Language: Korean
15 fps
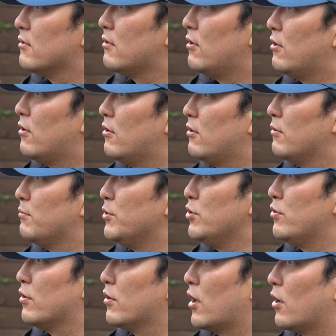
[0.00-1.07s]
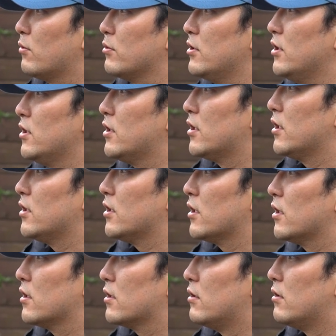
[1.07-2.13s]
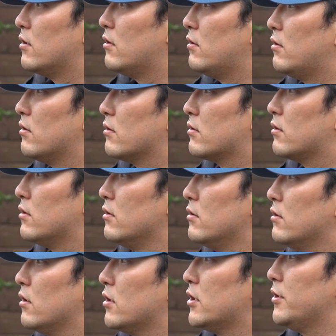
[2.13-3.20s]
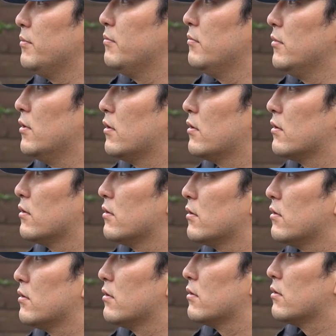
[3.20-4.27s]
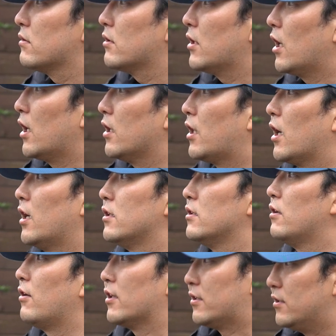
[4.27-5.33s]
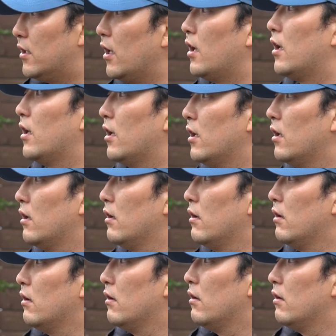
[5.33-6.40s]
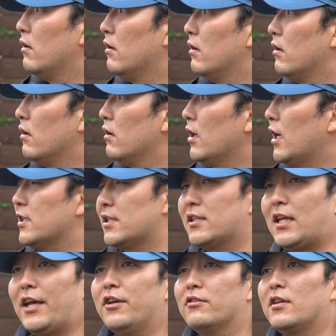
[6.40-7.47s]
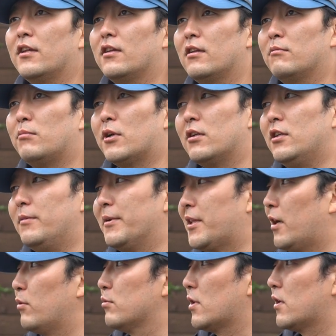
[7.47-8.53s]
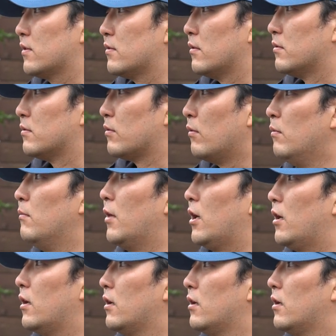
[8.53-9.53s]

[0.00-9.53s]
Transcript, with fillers: 어 민수 형을 알고 지낸 지가 이제 그 한 10년 가까이 돼가는 것 같은데 항상 다이어트 한다는 말은 입에 달고 살았어요. 정말.